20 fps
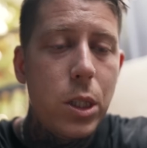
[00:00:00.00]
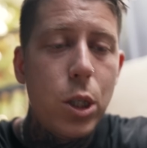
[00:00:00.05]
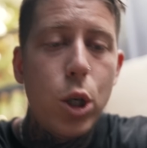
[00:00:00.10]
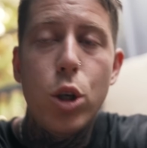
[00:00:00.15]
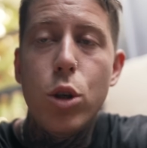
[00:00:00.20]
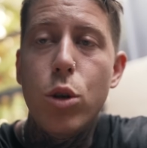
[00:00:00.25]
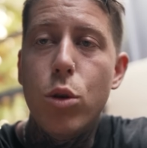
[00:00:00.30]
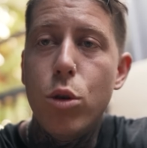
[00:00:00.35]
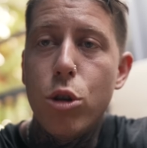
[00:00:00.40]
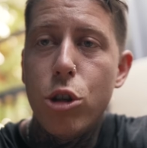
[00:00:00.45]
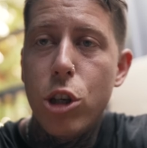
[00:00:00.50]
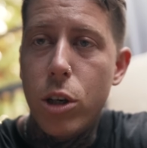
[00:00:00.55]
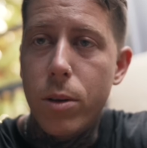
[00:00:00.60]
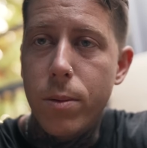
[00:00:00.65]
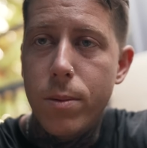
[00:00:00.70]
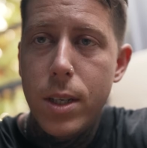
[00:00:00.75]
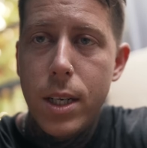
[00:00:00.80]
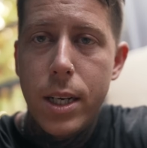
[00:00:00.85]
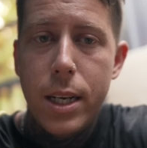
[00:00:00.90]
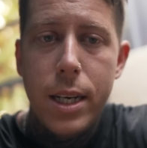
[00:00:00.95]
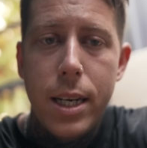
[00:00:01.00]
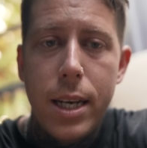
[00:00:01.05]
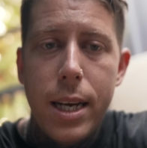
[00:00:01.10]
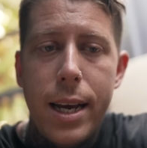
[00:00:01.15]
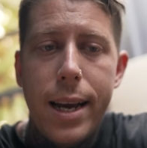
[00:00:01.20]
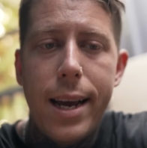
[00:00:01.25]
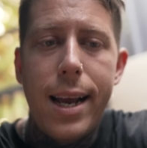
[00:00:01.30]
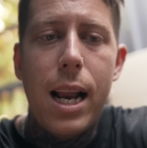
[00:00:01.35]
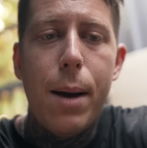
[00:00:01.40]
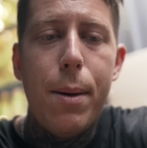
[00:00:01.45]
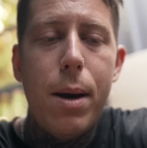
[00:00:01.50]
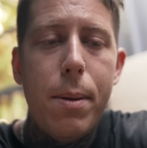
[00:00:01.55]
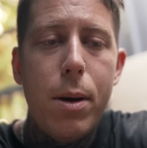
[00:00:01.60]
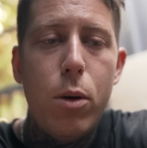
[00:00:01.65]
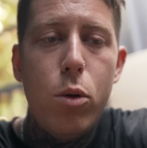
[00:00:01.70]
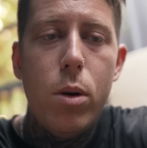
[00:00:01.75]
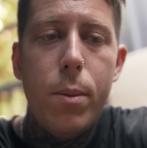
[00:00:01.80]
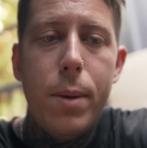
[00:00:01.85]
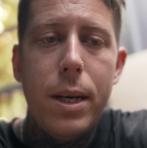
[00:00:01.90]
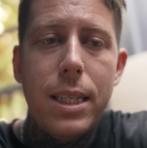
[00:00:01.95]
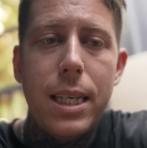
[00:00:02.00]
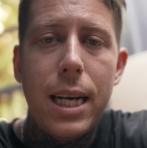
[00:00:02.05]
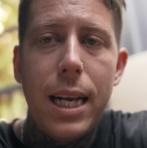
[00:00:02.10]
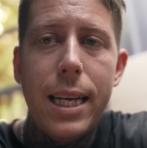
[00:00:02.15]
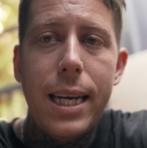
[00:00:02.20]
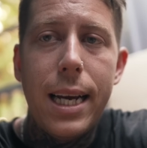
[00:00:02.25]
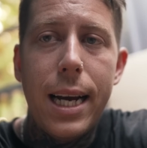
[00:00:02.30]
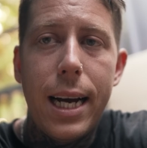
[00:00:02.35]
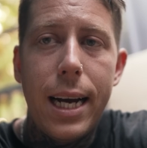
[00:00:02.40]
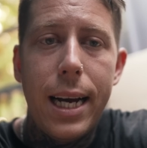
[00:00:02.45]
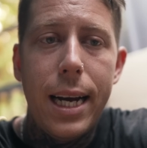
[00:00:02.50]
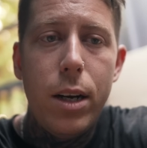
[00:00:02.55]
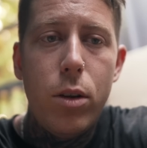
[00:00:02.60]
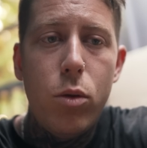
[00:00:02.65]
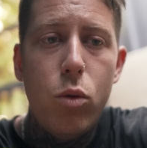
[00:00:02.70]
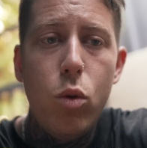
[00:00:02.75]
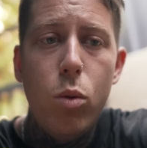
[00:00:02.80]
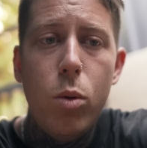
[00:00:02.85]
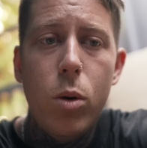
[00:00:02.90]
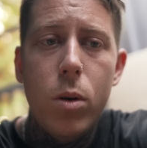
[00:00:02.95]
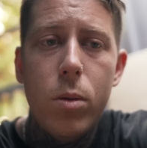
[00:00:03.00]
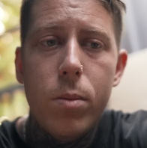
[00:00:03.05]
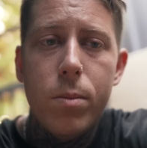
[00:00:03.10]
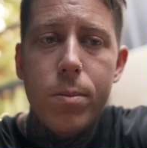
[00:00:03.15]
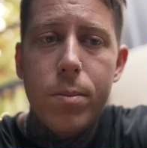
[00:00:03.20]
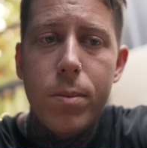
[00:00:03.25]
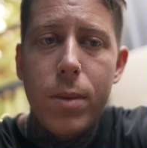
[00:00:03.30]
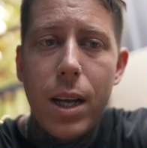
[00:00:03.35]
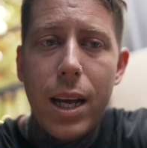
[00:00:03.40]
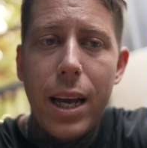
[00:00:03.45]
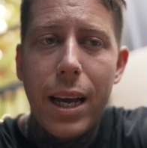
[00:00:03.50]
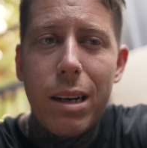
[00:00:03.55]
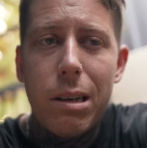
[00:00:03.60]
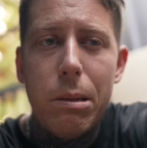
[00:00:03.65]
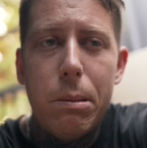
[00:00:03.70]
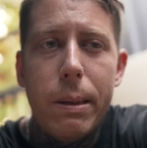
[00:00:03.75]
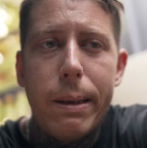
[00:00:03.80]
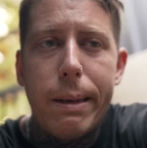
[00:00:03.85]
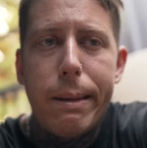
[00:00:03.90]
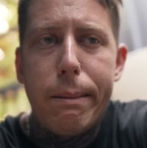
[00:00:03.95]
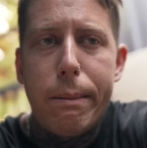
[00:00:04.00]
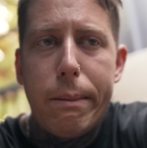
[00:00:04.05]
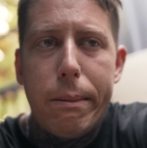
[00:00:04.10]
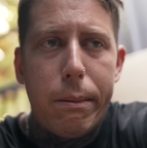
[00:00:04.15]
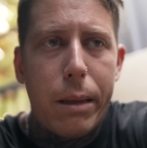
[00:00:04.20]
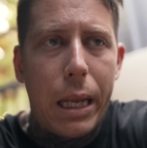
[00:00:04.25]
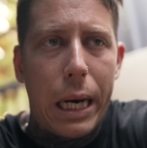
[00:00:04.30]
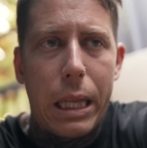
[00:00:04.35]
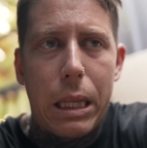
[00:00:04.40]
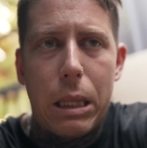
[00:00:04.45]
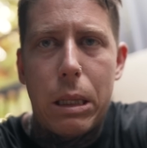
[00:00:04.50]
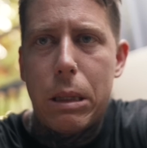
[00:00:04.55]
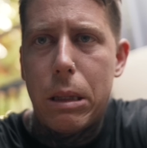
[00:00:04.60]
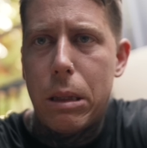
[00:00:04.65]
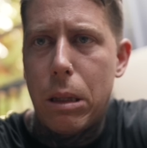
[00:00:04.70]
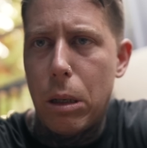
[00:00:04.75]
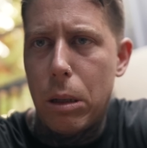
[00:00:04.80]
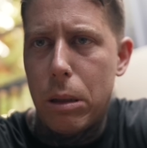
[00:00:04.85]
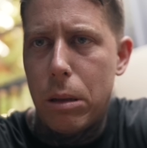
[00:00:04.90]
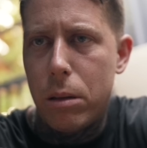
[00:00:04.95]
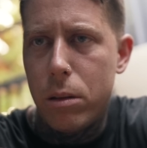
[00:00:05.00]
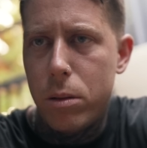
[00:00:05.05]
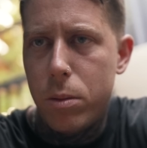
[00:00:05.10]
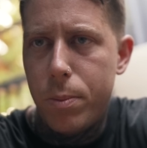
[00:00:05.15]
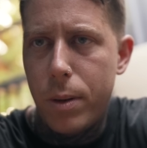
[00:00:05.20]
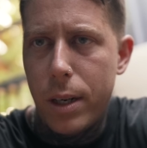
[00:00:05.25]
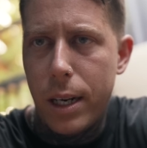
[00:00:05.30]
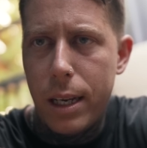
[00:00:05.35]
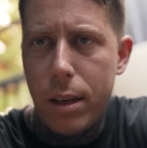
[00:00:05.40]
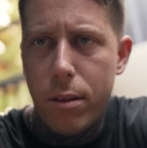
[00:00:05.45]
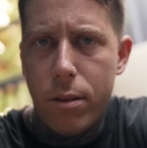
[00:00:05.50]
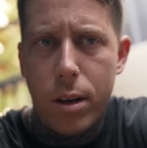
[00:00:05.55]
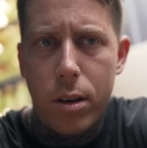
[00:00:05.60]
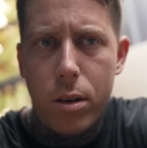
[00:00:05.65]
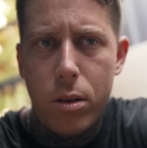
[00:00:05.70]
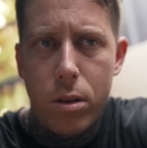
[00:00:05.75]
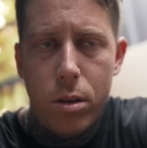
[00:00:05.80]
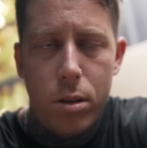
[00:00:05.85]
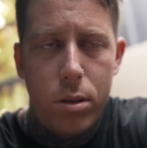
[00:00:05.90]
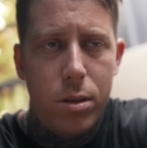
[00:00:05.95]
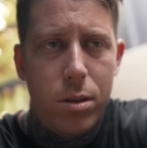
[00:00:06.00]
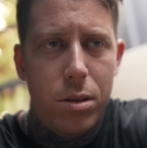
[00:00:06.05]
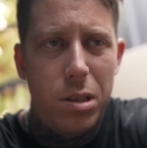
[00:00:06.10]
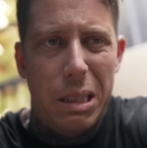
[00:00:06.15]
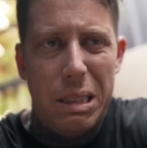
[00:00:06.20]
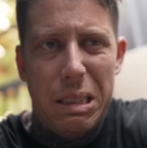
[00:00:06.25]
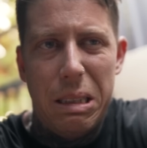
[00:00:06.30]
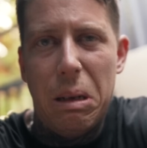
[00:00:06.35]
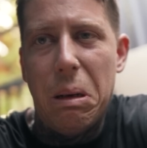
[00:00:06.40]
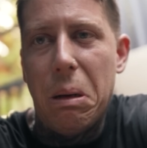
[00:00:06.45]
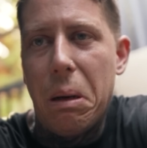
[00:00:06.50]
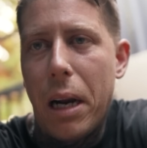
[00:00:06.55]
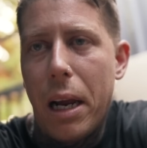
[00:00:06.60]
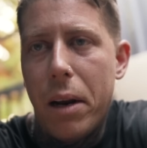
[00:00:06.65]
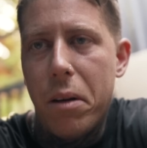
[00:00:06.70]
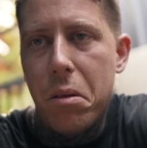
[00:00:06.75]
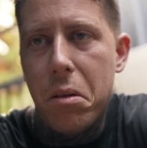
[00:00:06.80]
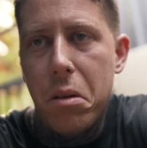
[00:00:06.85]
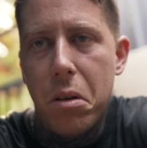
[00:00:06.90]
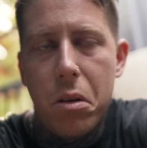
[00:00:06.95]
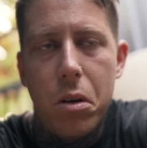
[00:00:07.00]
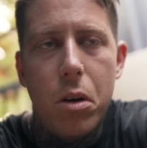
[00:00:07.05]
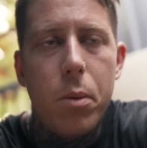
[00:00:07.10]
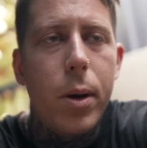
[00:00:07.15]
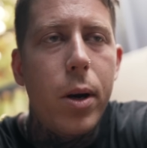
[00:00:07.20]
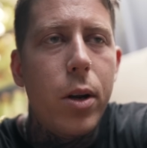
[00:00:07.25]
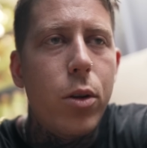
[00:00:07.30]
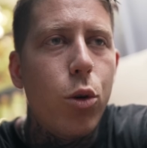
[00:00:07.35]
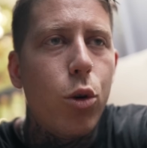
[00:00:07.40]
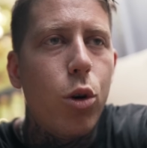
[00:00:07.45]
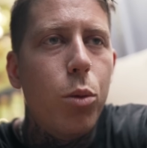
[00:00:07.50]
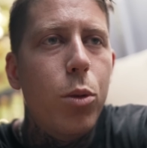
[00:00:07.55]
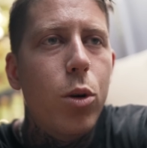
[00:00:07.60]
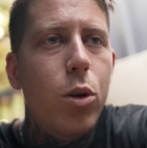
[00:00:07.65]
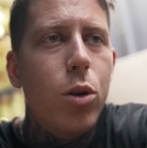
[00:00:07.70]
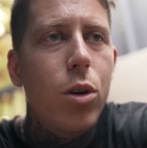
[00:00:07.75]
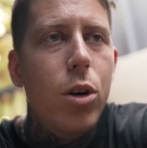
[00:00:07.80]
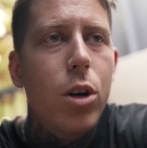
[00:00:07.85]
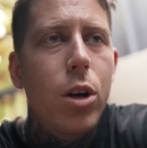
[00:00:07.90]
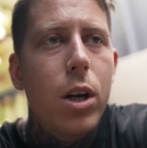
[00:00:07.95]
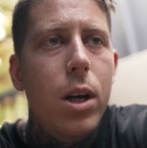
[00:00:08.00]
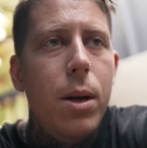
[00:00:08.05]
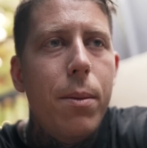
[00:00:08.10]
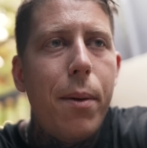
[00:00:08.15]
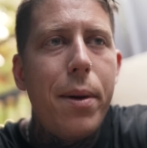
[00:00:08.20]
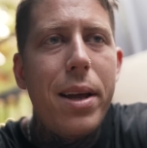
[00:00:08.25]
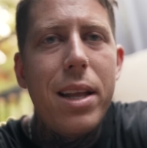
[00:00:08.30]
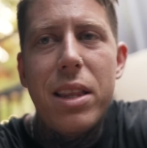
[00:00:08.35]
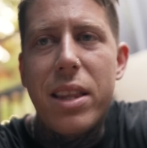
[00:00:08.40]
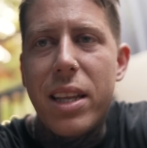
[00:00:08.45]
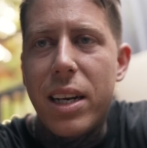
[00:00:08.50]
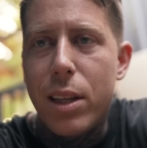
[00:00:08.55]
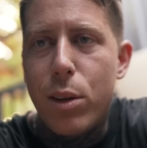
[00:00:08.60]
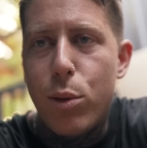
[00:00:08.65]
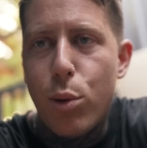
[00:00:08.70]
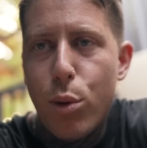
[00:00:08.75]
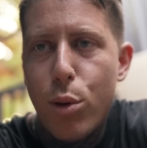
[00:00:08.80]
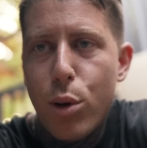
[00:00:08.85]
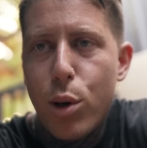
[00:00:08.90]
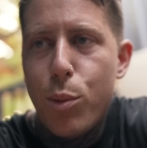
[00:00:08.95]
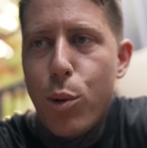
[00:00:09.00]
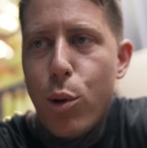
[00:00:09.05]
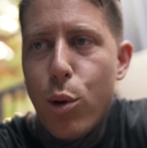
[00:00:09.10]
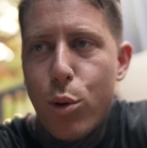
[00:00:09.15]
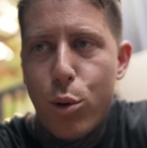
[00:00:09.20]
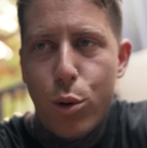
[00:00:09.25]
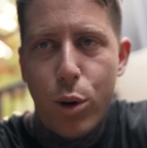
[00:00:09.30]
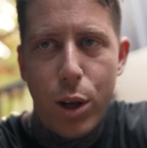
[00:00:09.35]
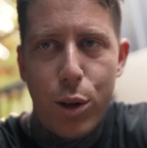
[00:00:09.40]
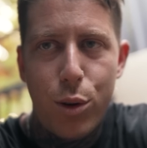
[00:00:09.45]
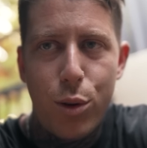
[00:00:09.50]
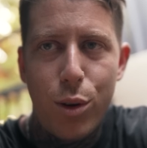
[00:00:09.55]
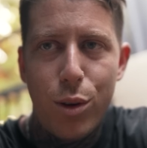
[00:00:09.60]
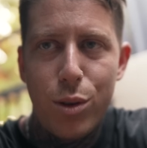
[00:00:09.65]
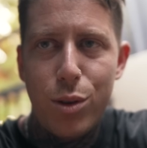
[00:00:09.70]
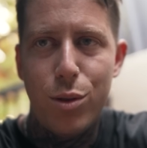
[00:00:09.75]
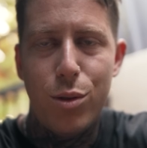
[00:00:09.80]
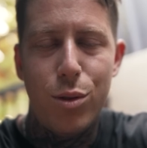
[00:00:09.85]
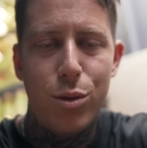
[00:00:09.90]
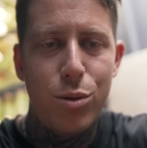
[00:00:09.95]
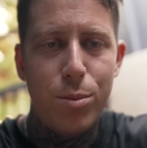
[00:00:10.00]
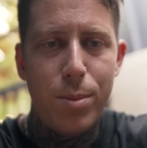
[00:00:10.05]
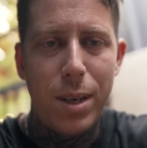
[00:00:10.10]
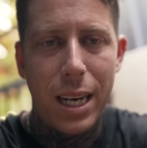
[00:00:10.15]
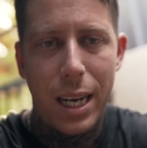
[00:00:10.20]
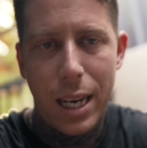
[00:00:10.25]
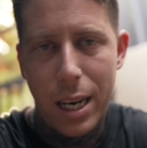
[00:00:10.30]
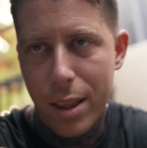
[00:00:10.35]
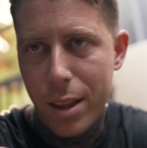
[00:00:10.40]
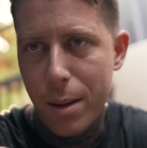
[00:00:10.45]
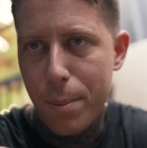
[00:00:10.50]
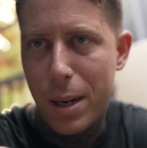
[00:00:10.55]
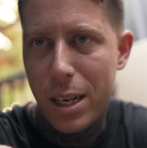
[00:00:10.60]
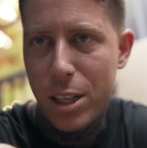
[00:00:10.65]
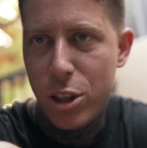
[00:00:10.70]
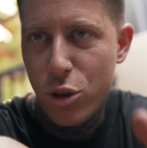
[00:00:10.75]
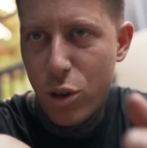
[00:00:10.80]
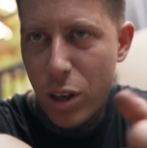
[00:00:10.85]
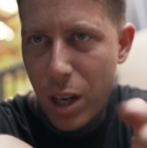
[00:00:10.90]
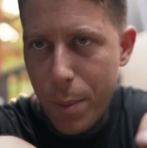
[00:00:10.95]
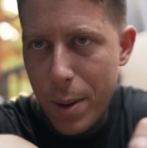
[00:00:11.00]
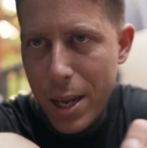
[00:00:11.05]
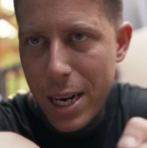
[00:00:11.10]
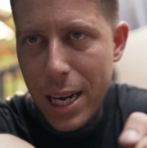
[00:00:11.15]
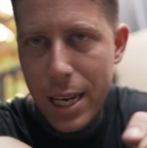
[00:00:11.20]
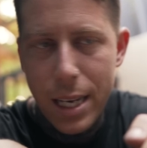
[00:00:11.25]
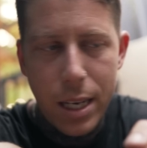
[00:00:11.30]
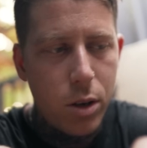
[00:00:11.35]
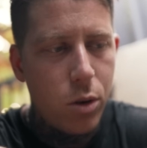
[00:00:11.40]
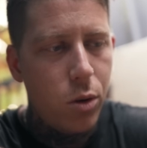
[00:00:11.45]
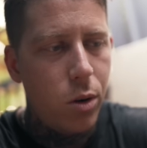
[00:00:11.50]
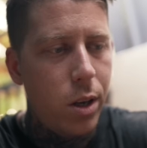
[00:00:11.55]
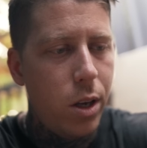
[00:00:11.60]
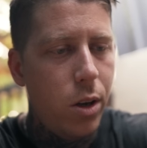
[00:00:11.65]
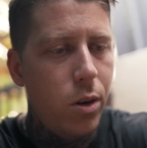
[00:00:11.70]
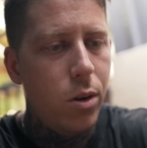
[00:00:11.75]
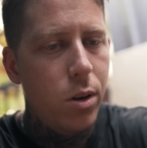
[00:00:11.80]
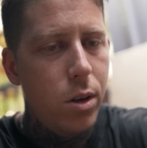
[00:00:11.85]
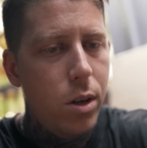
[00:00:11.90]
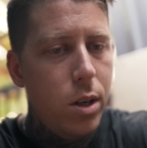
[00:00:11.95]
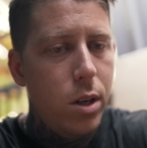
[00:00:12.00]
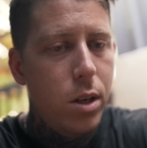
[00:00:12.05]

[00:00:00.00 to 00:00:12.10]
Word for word: conclusión. En la BMW me salía el tubo como en tres trozos por ahí o algo. Es raro, pero esto como en tres trozos como los conecto yo, si esto son mangueras de presión que viene ahí cogido.